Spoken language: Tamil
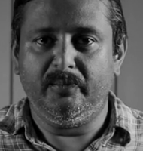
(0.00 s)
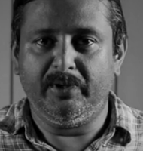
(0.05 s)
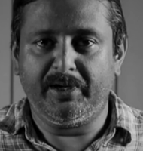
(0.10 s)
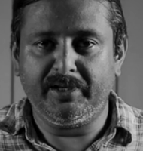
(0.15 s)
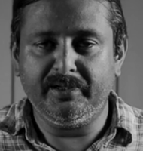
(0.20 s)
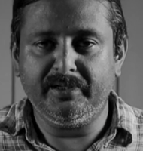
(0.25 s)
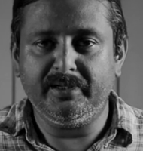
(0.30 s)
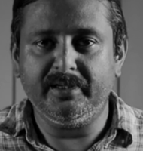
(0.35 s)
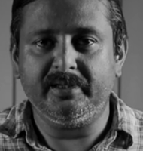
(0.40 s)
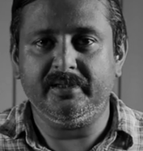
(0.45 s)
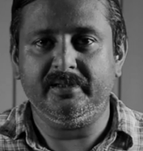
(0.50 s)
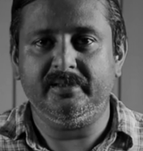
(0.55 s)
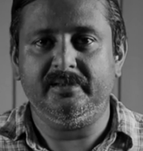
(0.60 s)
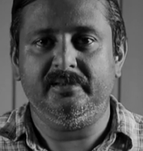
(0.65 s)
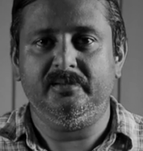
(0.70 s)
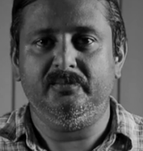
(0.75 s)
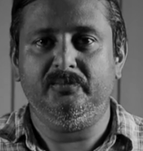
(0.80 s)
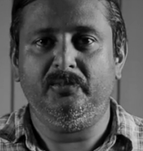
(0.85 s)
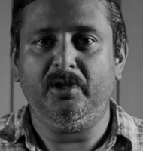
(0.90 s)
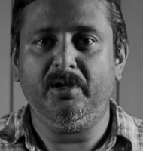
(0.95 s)
மறைந்த
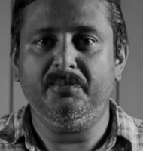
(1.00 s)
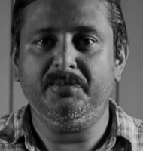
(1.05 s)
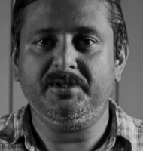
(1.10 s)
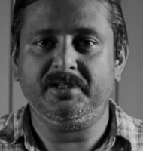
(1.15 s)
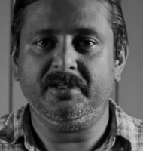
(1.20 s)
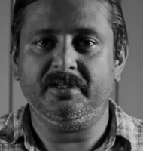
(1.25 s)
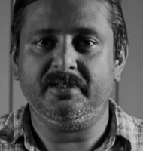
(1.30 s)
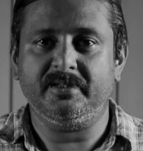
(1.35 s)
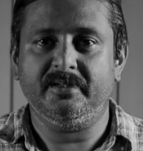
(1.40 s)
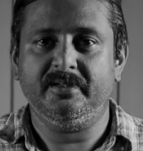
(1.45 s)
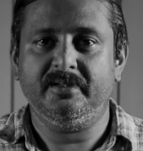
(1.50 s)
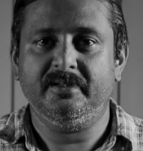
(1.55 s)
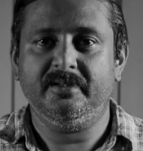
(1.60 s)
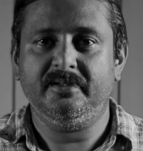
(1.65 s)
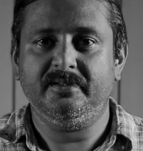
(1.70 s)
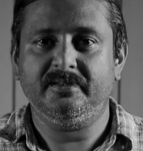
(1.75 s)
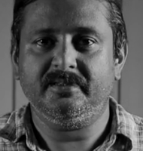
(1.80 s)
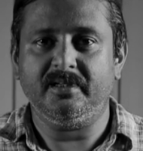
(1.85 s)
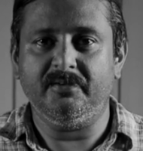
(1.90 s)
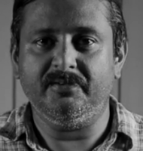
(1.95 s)
முதலமைச்சர்
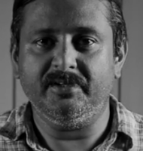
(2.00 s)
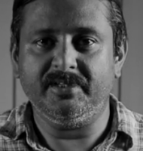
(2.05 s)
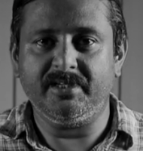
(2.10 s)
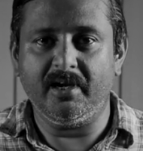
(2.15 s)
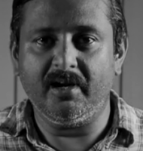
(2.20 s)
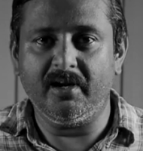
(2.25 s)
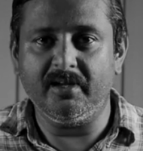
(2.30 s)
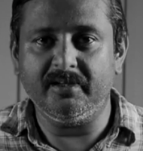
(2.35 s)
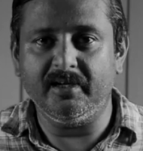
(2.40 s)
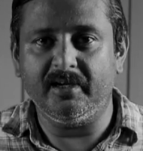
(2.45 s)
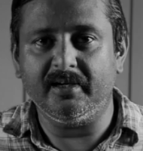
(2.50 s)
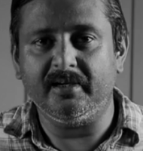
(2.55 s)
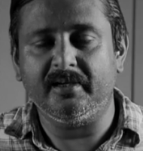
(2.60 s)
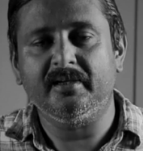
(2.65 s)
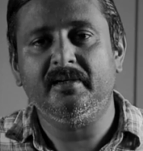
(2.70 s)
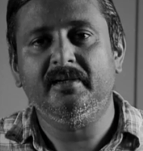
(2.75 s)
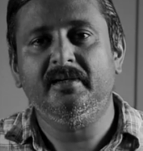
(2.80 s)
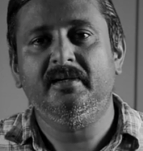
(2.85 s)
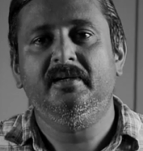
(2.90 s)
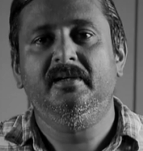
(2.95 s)
செல்வி ஜெயலலிதா
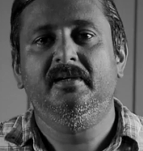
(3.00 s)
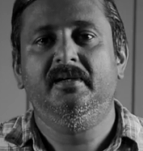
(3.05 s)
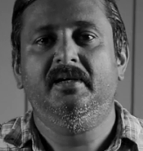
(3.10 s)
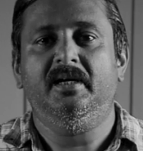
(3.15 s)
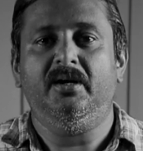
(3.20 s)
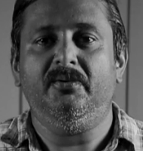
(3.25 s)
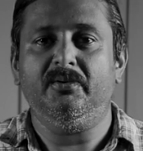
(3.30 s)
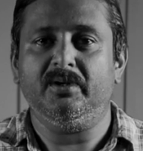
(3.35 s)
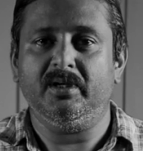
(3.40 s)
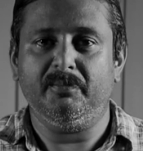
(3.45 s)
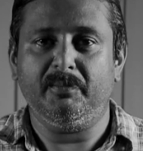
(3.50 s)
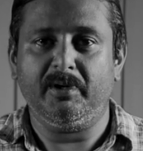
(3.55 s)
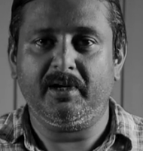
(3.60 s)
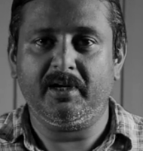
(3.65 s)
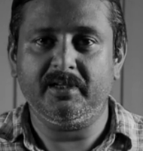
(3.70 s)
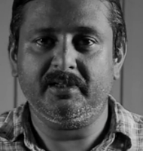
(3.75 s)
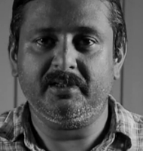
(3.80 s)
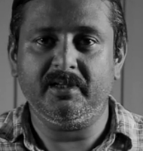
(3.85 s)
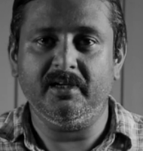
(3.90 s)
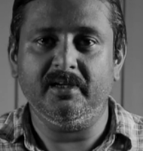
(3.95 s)
அவங்க
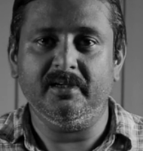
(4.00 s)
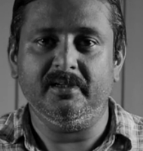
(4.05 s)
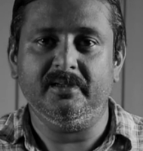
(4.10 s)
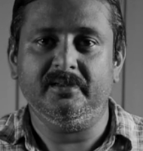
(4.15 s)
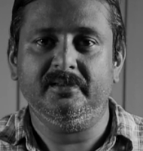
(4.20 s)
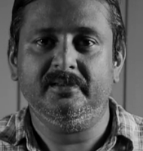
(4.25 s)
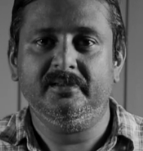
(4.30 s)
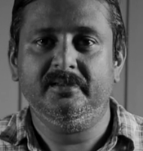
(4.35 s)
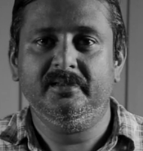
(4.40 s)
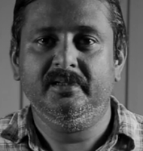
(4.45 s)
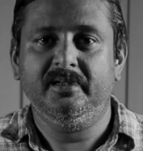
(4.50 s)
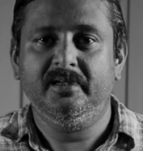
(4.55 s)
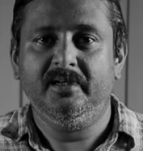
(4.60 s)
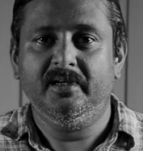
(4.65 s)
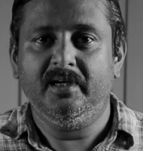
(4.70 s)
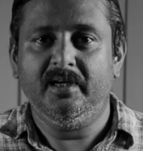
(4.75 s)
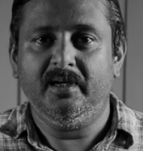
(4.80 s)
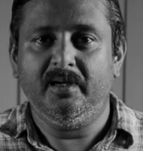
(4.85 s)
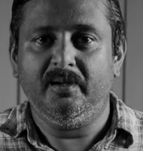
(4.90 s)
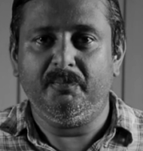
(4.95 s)
மரணத்தில்
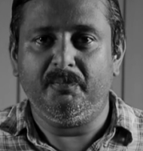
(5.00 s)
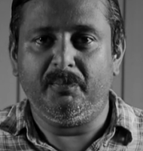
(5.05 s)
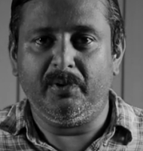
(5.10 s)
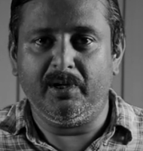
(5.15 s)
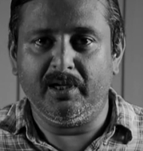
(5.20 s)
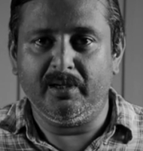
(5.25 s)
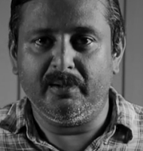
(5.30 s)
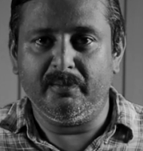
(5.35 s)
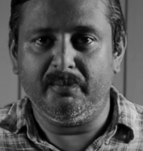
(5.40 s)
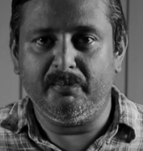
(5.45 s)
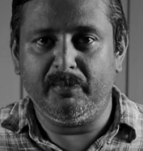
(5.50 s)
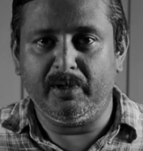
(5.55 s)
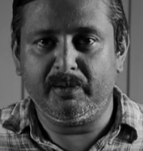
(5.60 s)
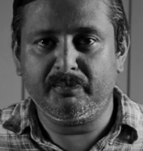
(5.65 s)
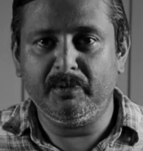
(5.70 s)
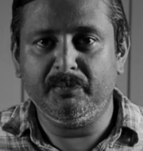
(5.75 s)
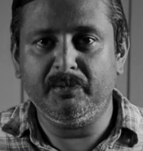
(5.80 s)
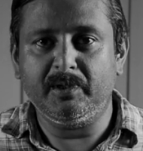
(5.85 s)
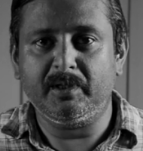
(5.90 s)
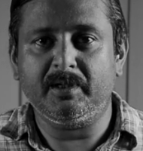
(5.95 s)
பல
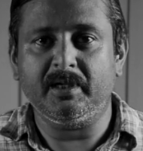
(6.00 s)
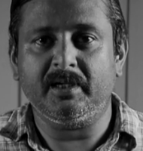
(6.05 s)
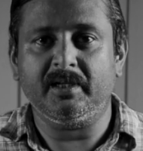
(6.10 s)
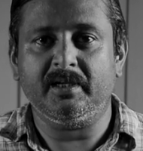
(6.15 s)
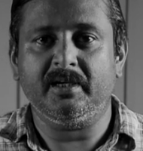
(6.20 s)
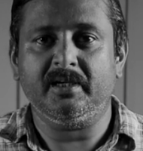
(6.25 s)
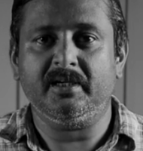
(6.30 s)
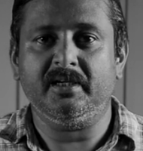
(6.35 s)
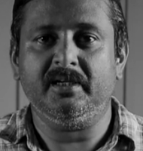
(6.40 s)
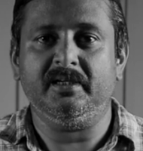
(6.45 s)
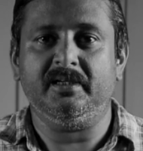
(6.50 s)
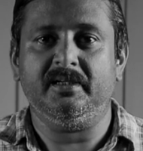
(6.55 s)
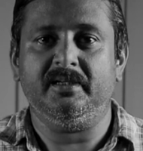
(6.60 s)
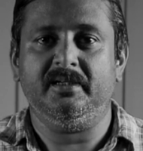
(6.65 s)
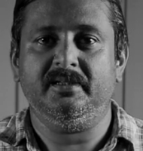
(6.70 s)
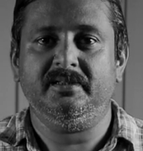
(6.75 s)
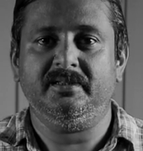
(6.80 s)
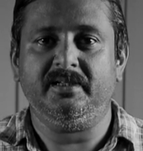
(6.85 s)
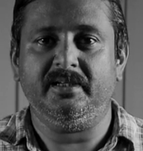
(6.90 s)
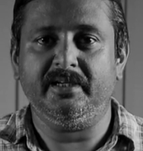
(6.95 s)
மர்மம் இருக்கிறதாக
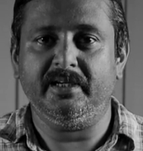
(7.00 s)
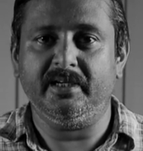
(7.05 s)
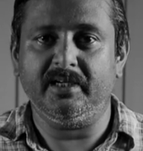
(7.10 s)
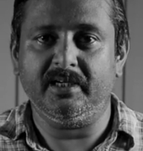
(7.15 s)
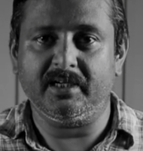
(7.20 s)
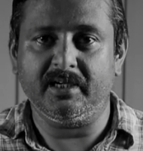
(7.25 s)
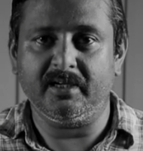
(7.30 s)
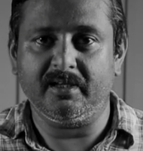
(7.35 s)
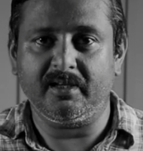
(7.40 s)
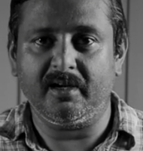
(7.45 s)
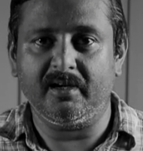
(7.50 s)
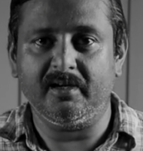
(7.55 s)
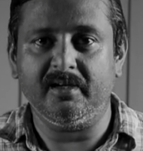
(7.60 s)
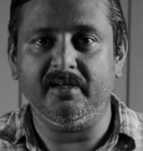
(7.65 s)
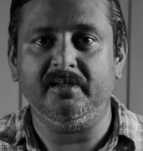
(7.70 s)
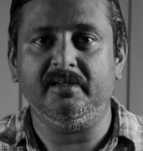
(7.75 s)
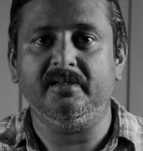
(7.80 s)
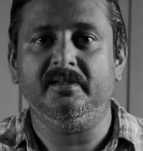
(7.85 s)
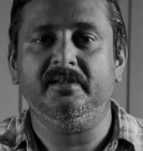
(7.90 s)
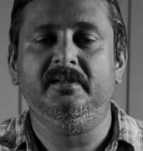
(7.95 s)
சந்தேகம் இருக்கிறதால
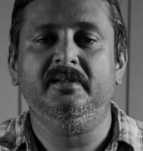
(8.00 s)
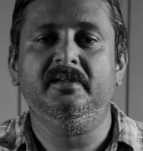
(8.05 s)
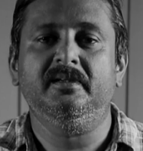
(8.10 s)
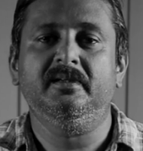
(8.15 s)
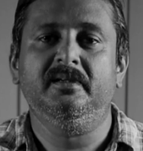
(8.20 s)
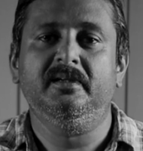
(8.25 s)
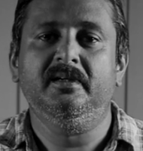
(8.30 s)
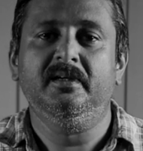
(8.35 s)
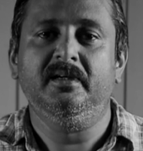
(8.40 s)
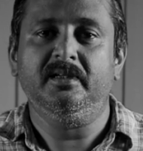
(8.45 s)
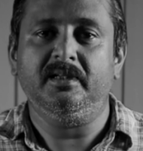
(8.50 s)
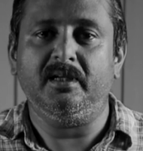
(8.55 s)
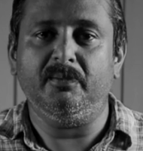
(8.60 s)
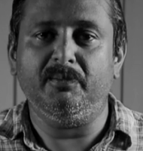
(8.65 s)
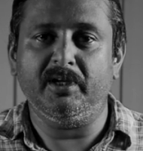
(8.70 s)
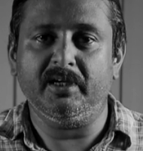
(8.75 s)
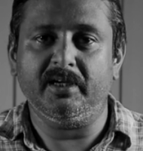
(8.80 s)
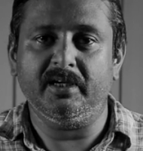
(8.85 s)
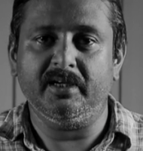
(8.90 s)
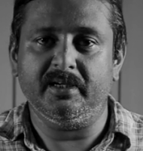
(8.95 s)

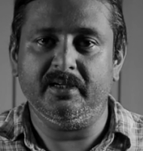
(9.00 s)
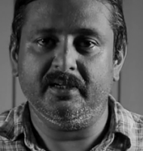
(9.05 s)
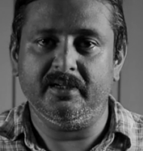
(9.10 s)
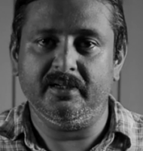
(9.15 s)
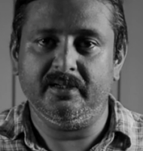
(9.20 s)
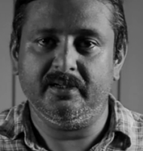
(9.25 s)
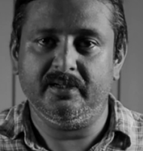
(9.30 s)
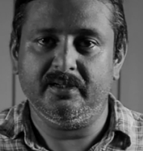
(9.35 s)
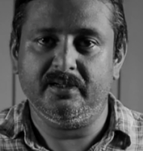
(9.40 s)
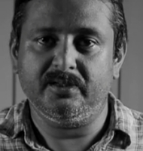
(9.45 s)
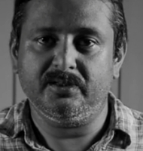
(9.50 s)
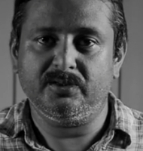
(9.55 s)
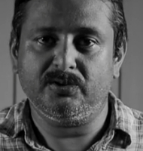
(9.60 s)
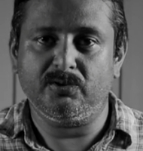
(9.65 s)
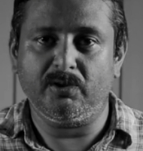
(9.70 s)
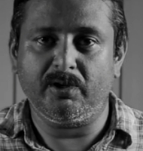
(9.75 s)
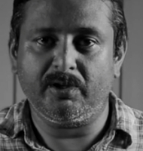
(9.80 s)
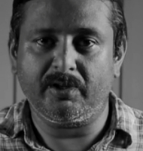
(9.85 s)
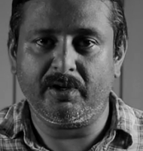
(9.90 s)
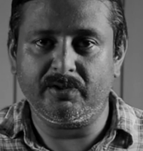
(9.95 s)
தமிழக
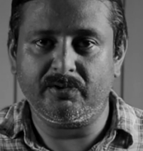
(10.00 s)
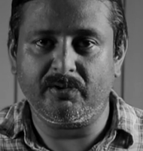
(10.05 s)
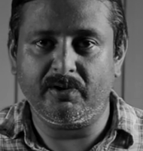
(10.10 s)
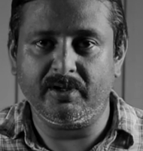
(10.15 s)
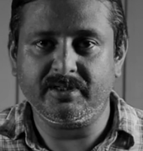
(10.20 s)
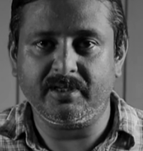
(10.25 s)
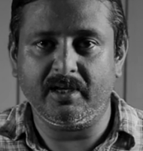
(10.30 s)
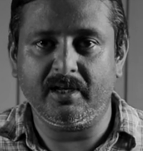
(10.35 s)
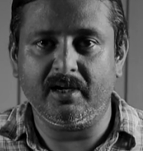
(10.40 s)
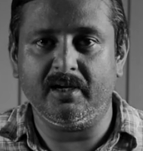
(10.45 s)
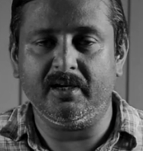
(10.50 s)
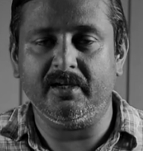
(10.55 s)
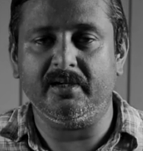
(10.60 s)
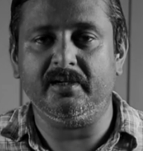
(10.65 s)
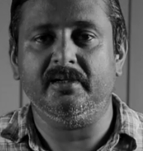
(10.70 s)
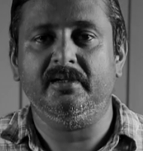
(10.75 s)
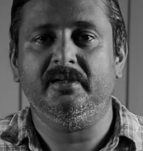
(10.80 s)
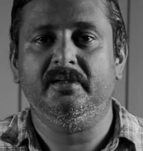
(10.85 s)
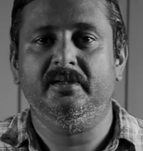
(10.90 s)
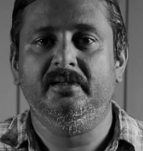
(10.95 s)
சுகாதாரத்துறை செயலாளர்
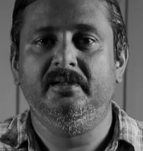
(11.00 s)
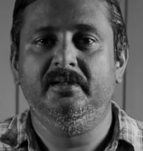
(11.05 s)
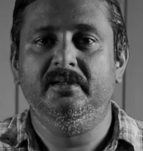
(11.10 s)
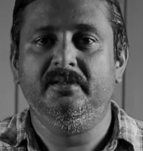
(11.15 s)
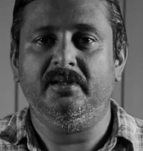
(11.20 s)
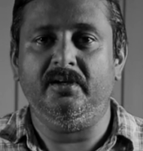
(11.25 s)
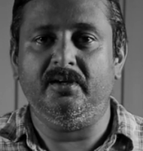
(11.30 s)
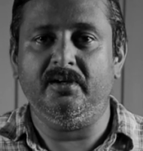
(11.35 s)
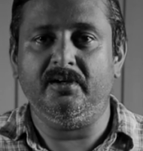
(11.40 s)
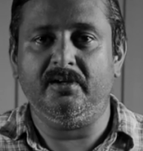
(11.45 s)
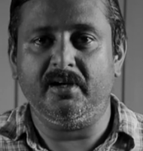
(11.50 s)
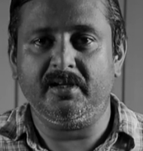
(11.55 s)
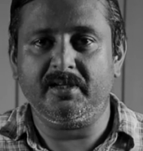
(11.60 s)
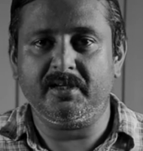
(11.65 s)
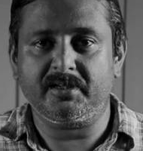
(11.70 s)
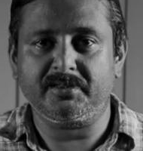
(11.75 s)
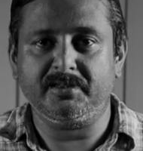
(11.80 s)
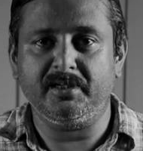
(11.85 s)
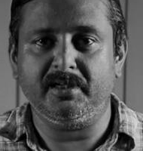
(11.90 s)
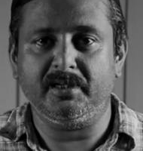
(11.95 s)
திரு
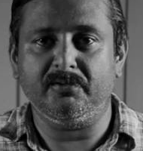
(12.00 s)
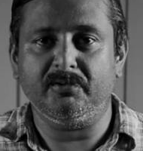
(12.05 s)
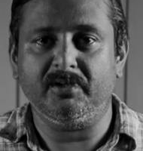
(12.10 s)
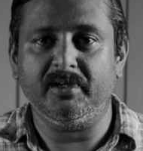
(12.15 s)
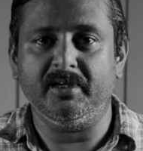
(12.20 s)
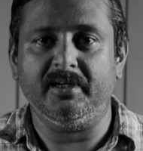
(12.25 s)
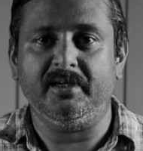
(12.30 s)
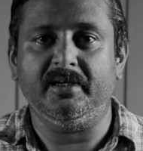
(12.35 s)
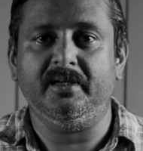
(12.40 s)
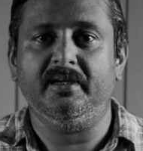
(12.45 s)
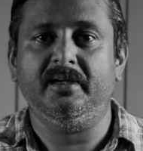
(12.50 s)
ராதாகிருஷ்ணன் அவங்க